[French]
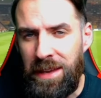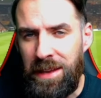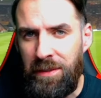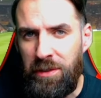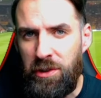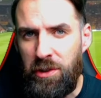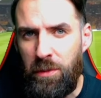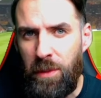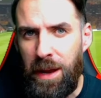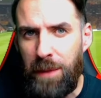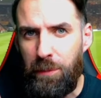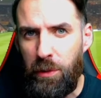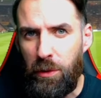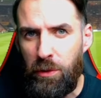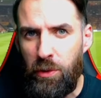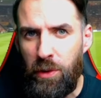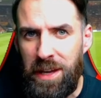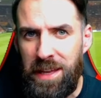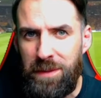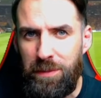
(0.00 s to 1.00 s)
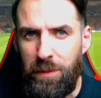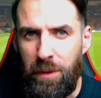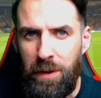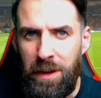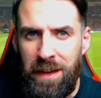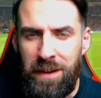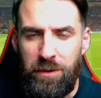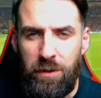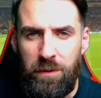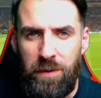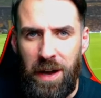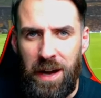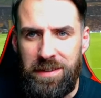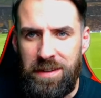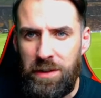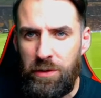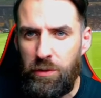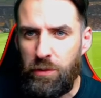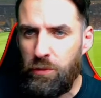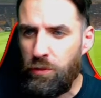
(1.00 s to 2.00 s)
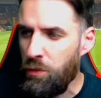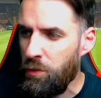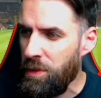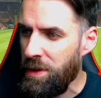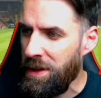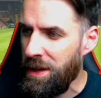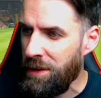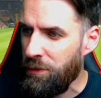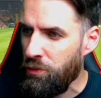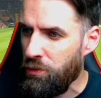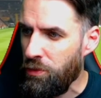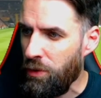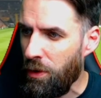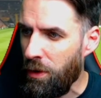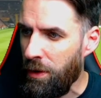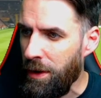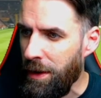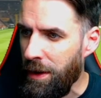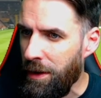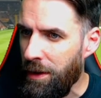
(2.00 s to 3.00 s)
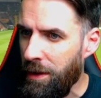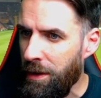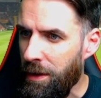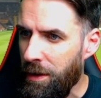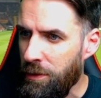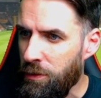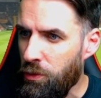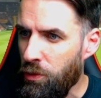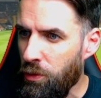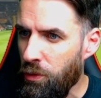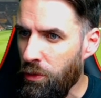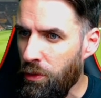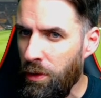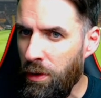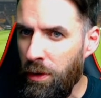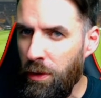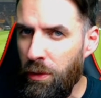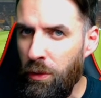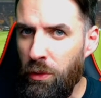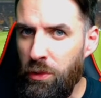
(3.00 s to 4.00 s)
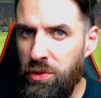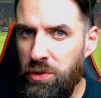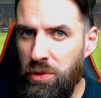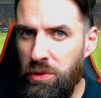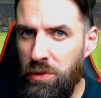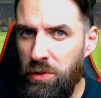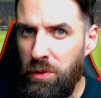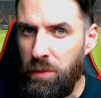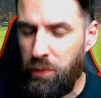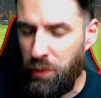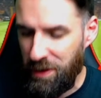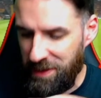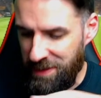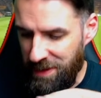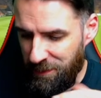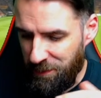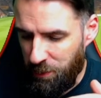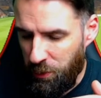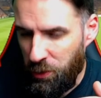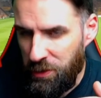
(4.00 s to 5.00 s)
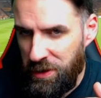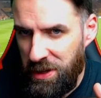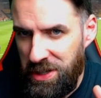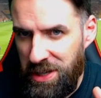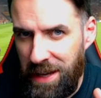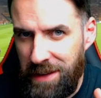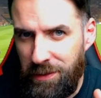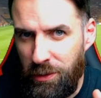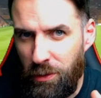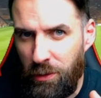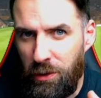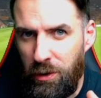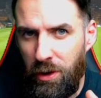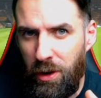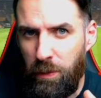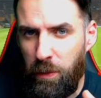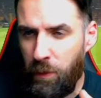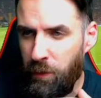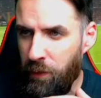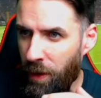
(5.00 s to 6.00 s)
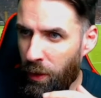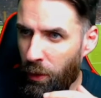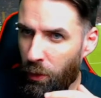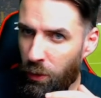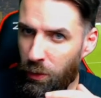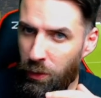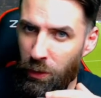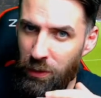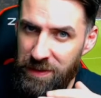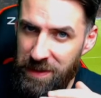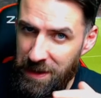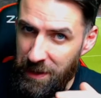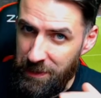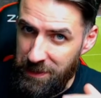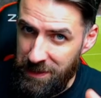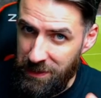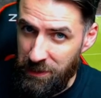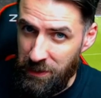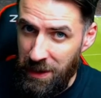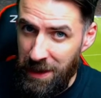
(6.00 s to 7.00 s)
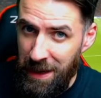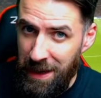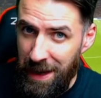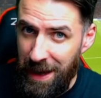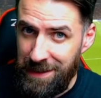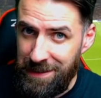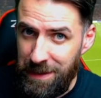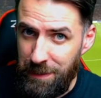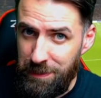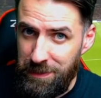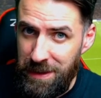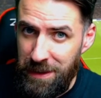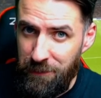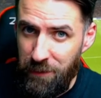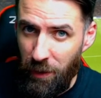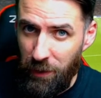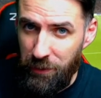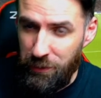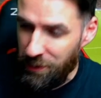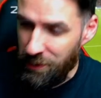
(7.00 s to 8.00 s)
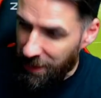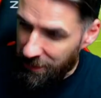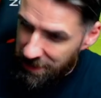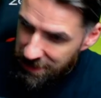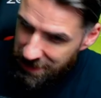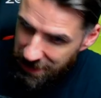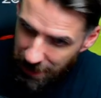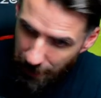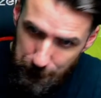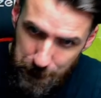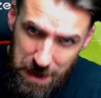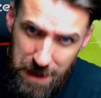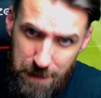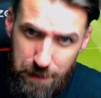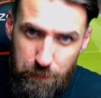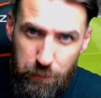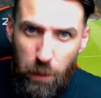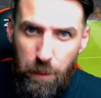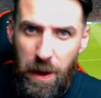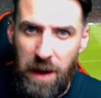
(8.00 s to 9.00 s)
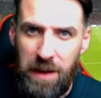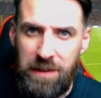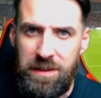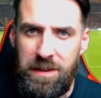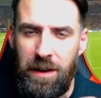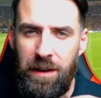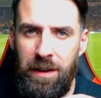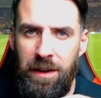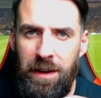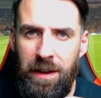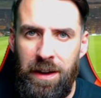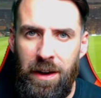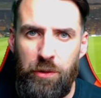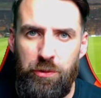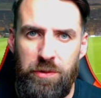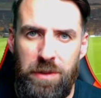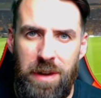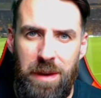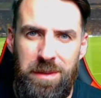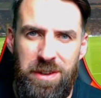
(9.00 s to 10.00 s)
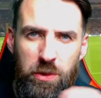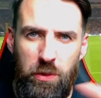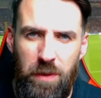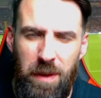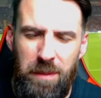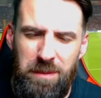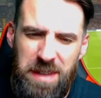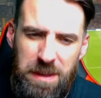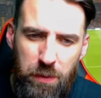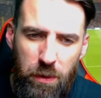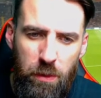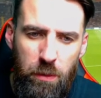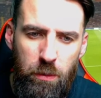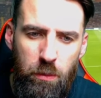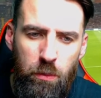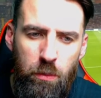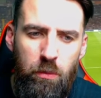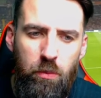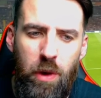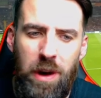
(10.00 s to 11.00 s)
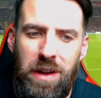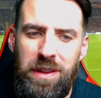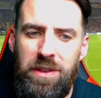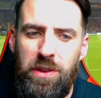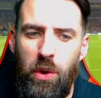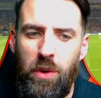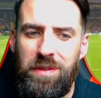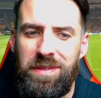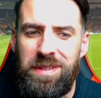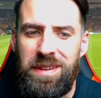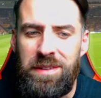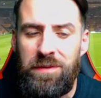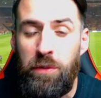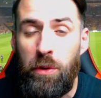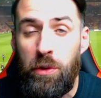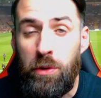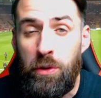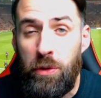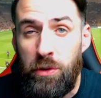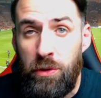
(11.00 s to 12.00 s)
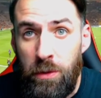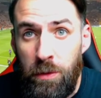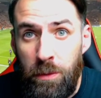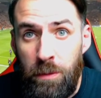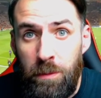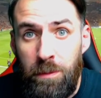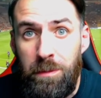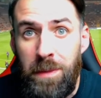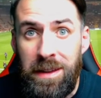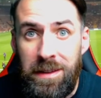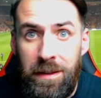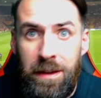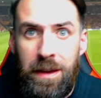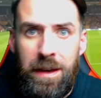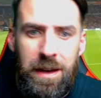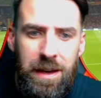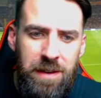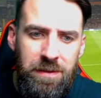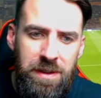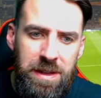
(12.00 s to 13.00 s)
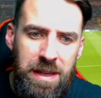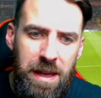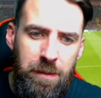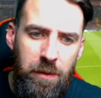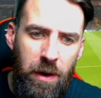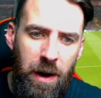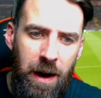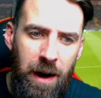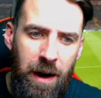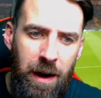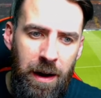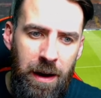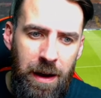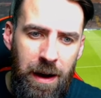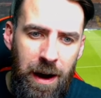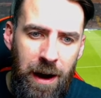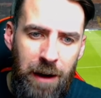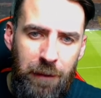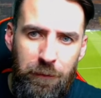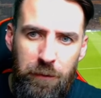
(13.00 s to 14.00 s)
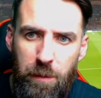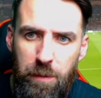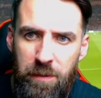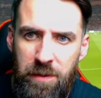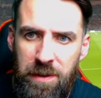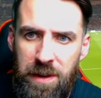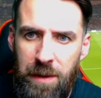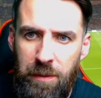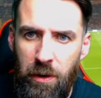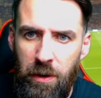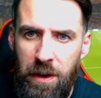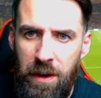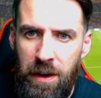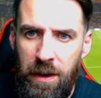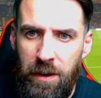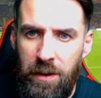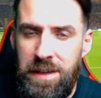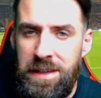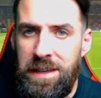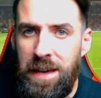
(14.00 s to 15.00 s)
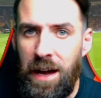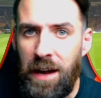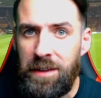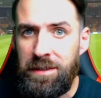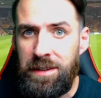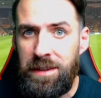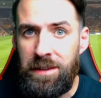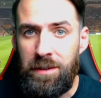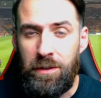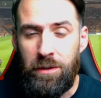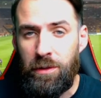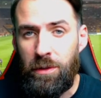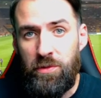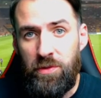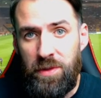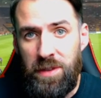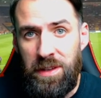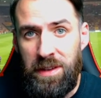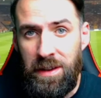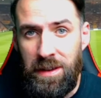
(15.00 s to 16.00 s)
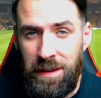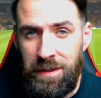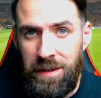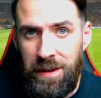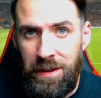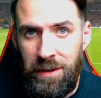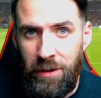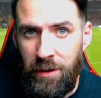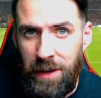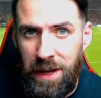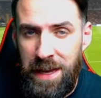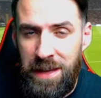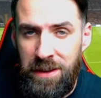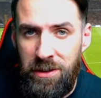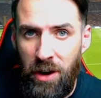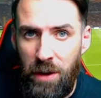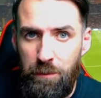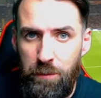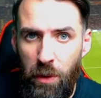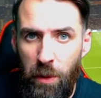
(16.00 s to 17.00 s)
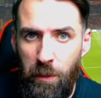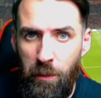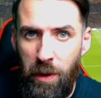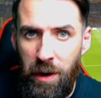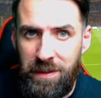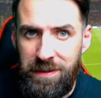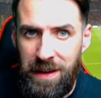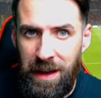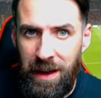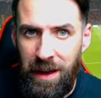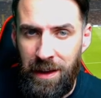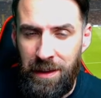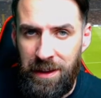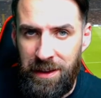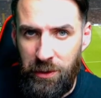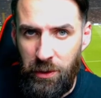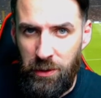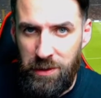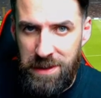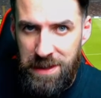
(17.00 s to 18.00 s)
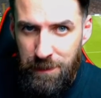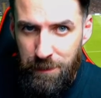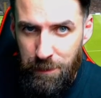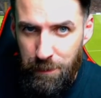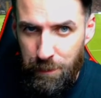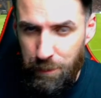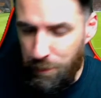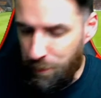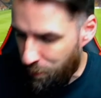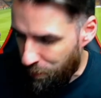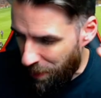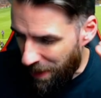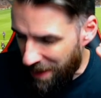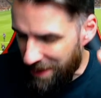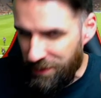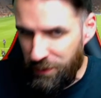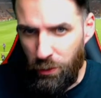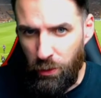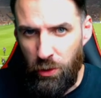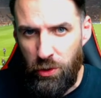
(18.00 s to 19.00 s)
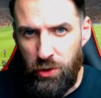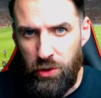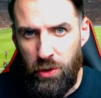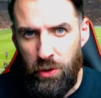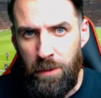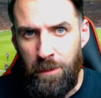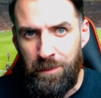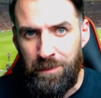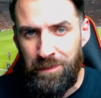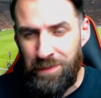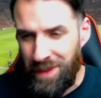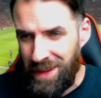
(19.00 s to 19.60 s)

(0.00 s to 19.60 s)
il avait du mal à prendre le rythme, parce que Verratti, du coup, lui, est toujours euh, dos euh, au jeu pour essayer de se protéger avec son corps, pour pouvoir relancer avec, sa petite force de gravité, là, pim, pour partir. En tout cas, mais je trouve un petit peu moins dense. il faut que je mette évidemment un, flop, évidemment. Icardi, hein, comme je vous dis, il a été énorme pour moi, c'est un attaquant qui pèse sur le jeu.